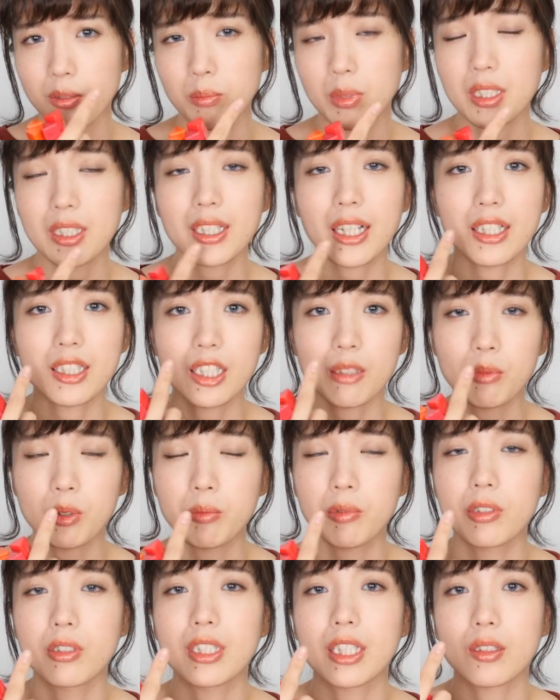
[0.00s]
敏感な部
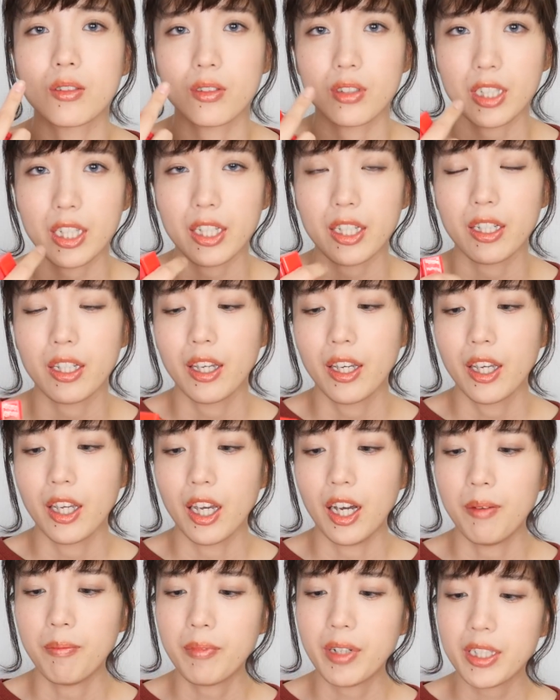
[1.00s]
分なので、
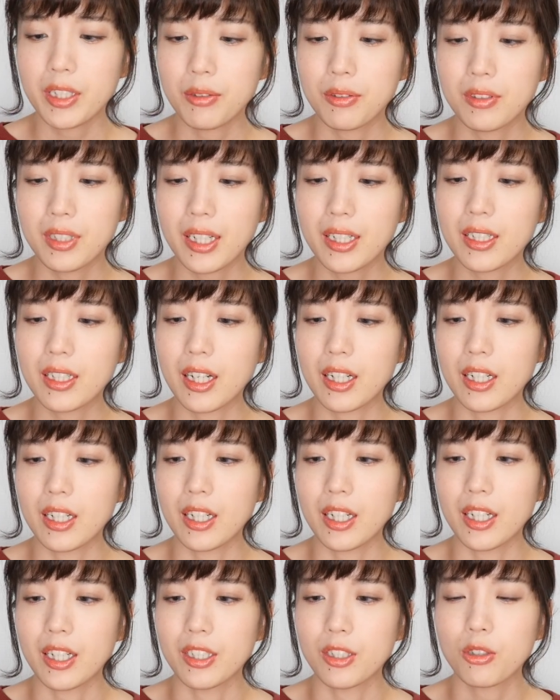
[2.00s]
あんまり普段か
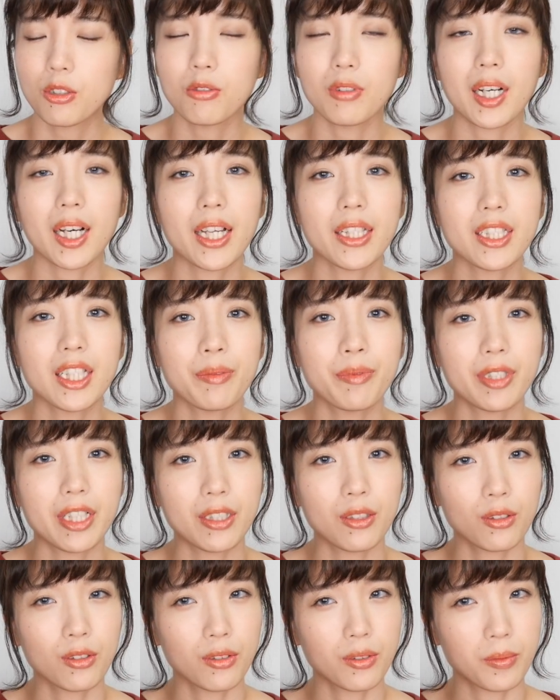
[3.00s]
らよくわかんない
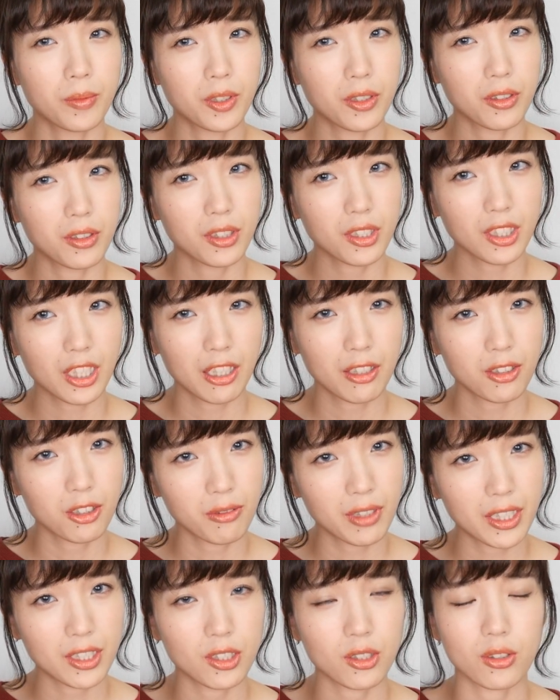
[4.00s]
ブランドのものを使うの
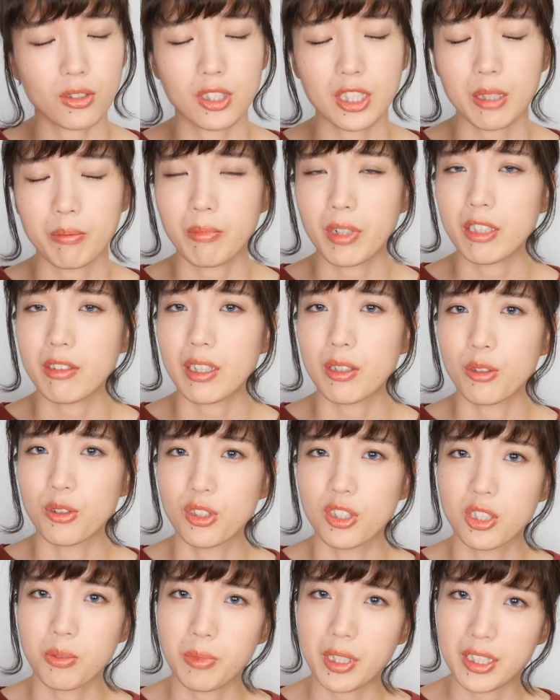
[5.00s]
はちょっとちゃんまりはお
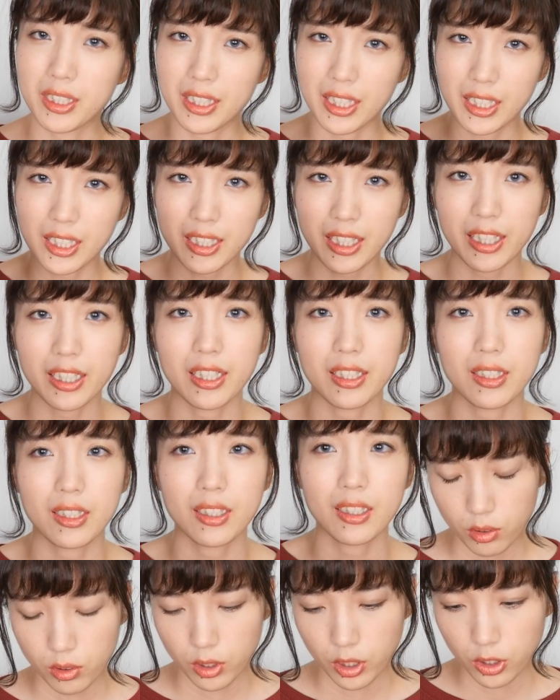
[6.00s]
すすめできないで
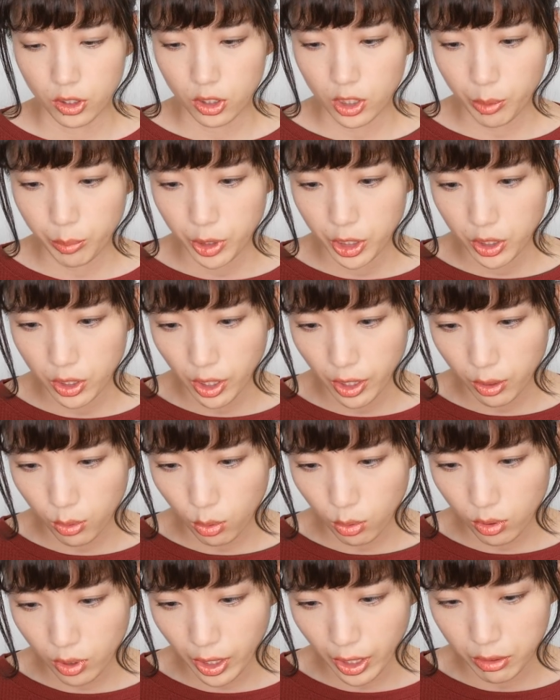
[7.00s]
す。でちなみにね
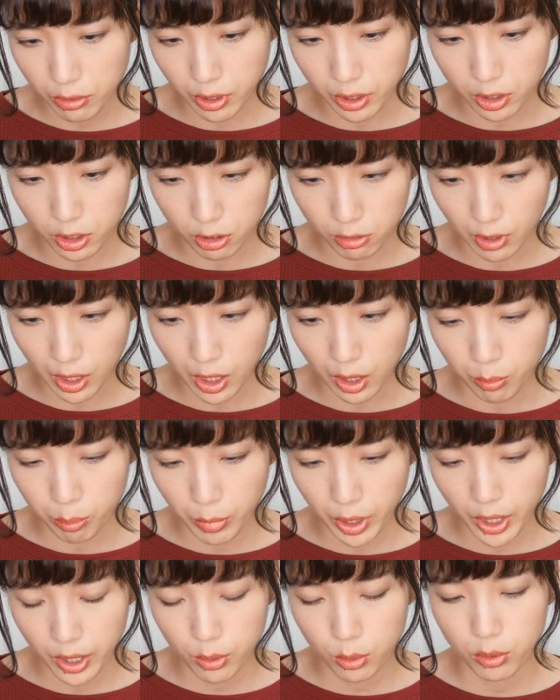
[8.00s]
今回のやつは
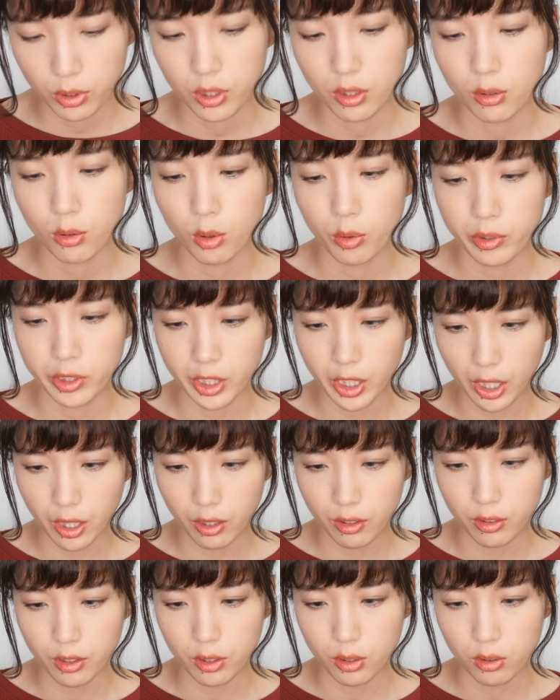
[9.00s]
メイドインコリア
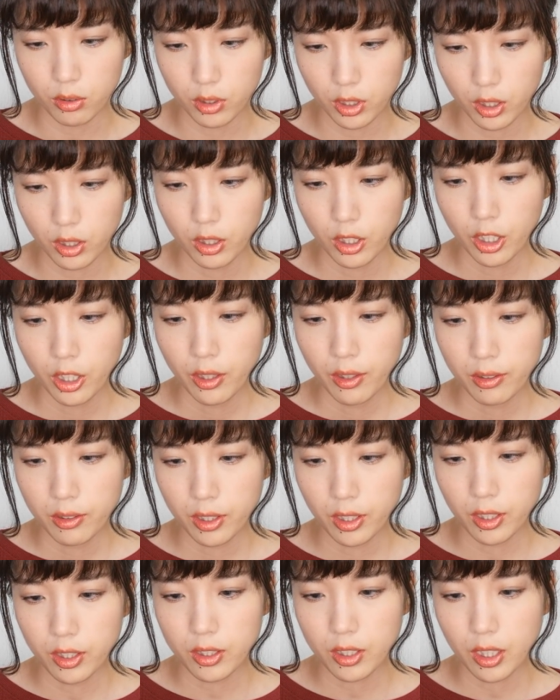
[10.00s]
ですね。
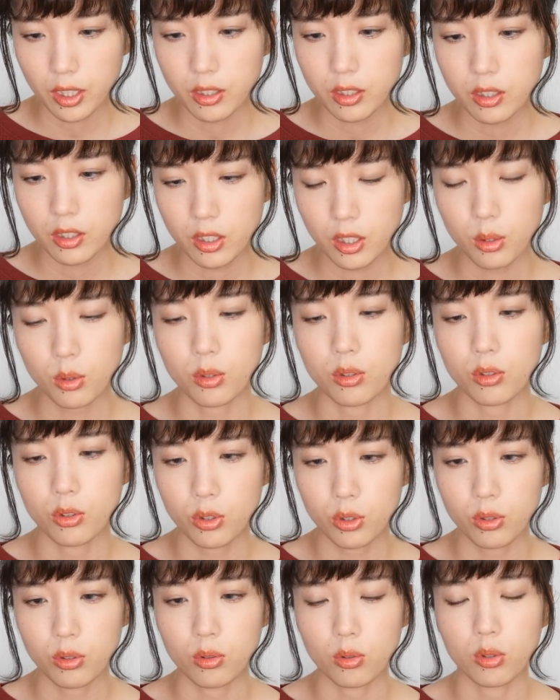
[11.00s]
で
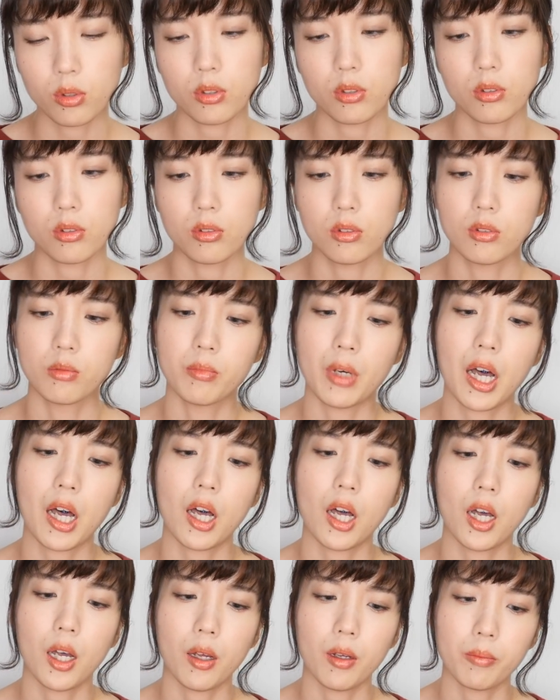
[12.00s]
309という
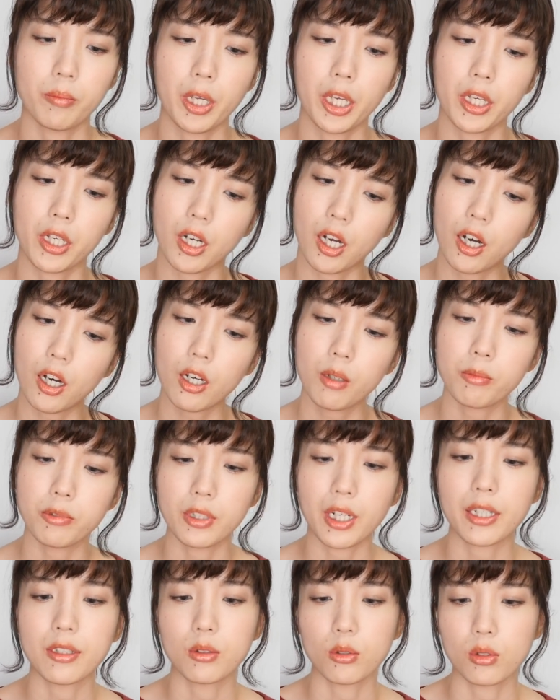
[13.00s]
まあ
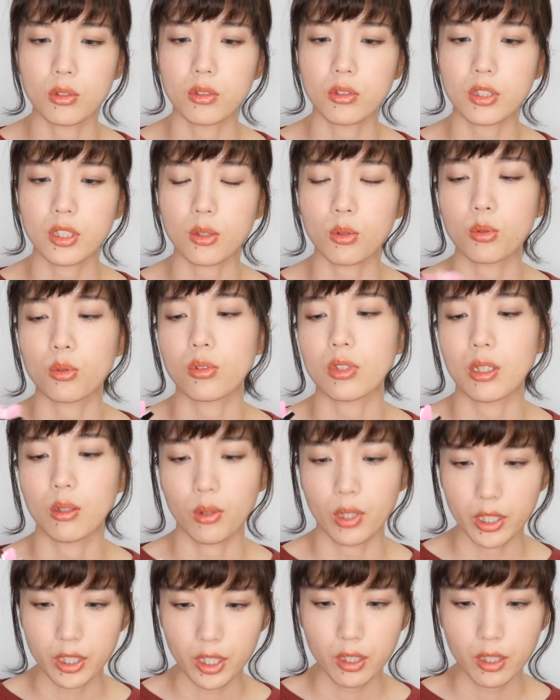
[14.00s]
メーカーブランドっていうことなのか